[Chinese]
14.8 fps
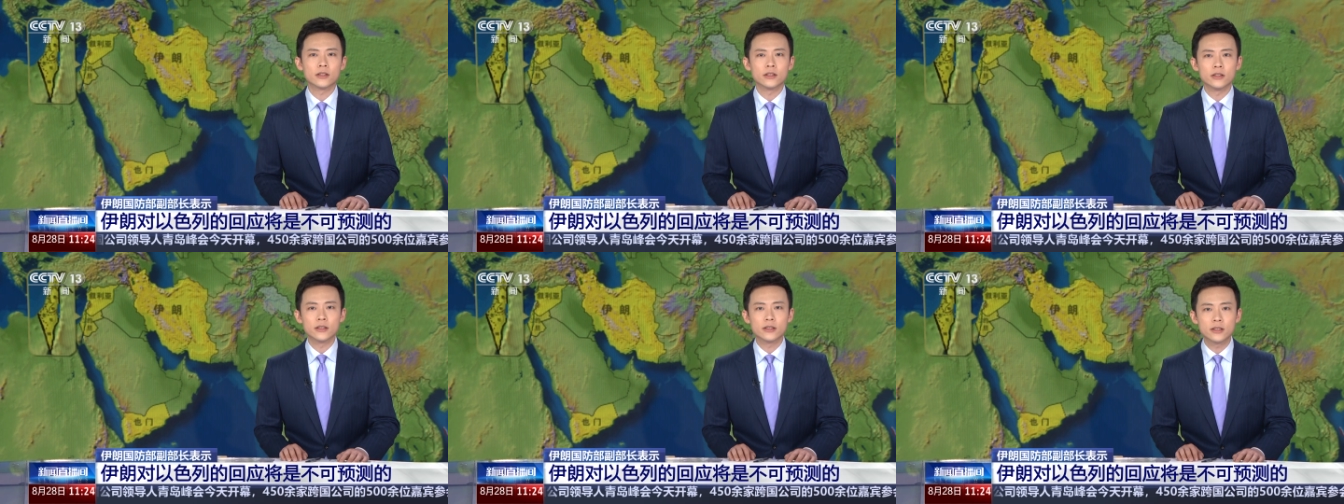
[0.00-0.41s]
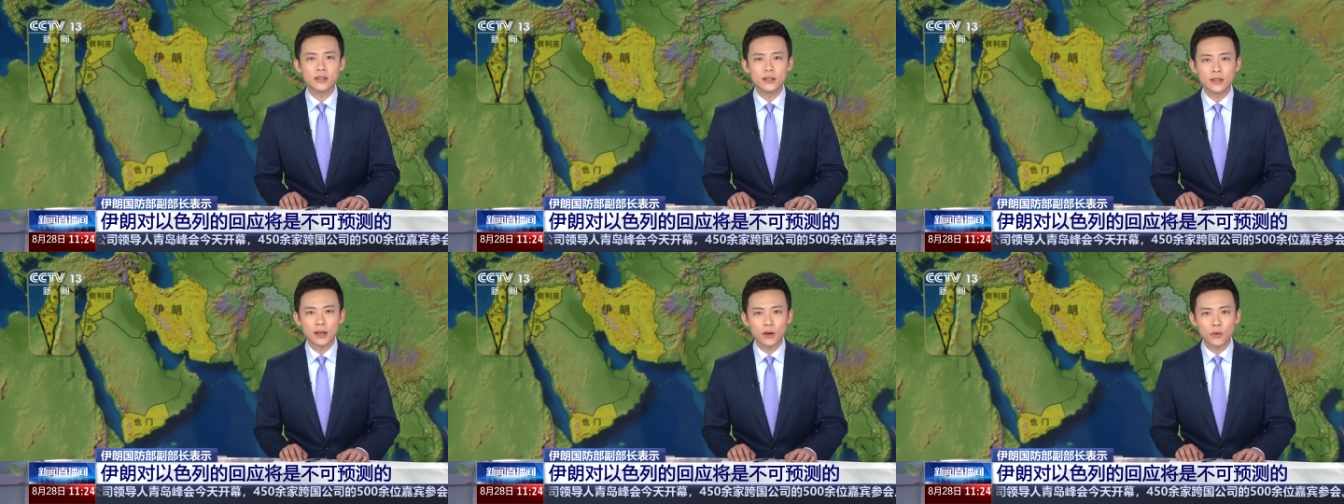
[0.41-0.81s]
日
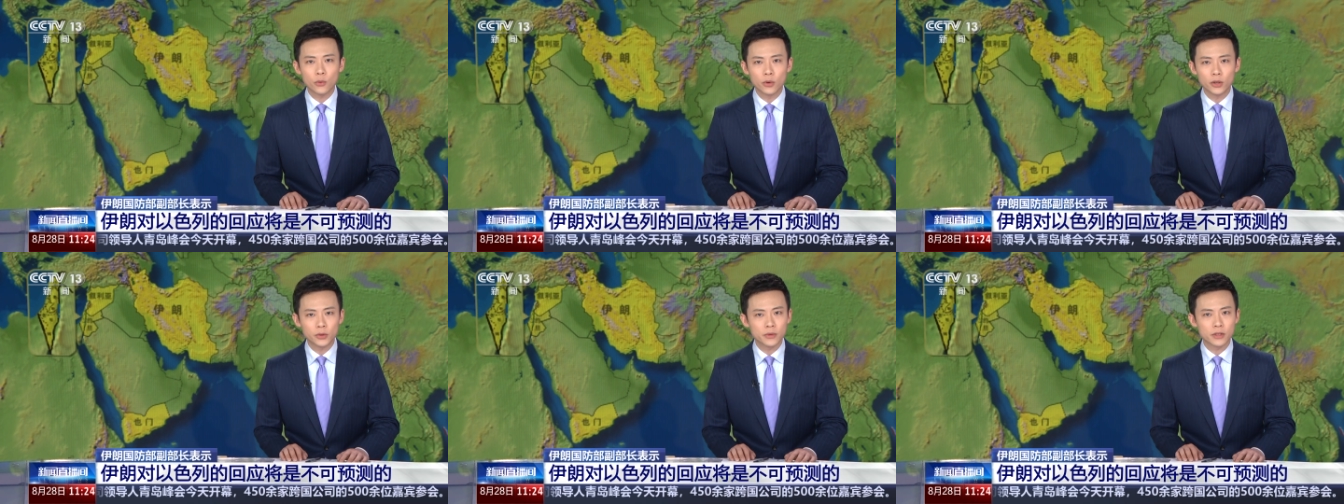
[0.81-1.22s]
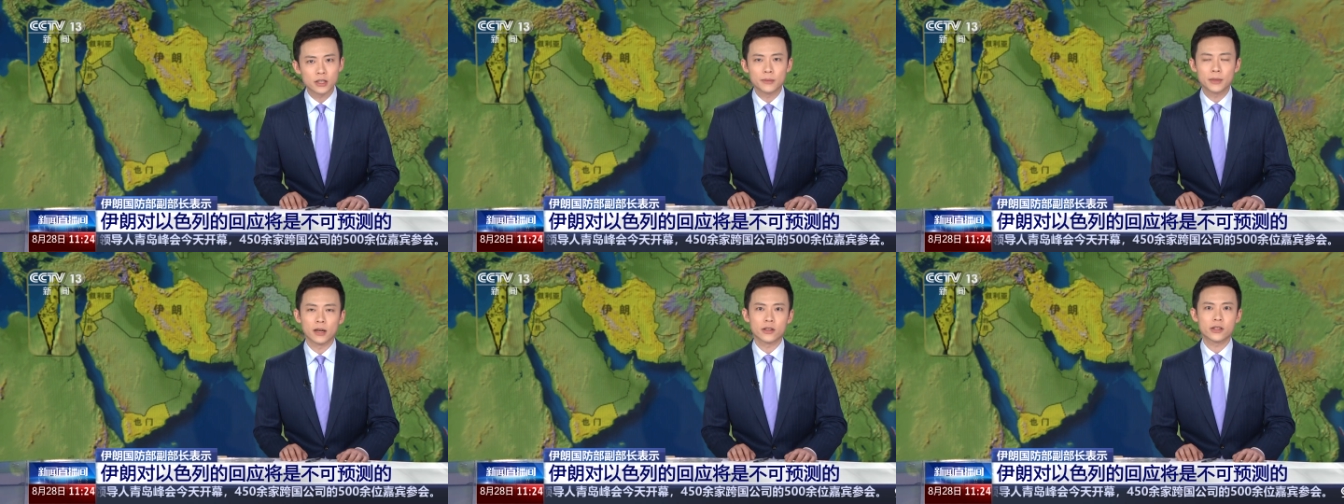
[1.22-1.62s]
纪念活动
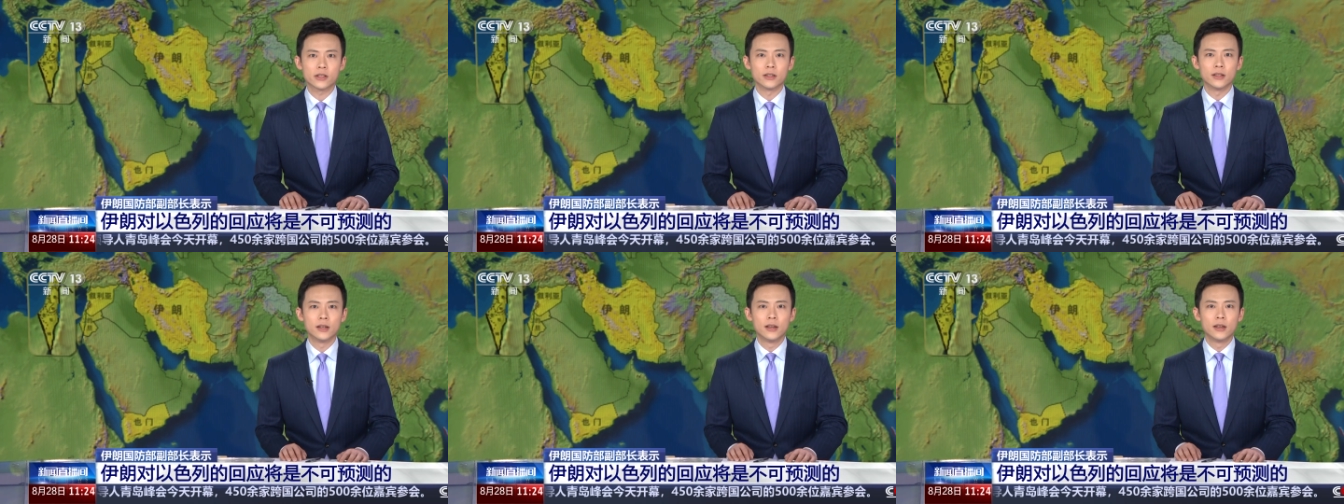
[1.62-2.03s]
时表示，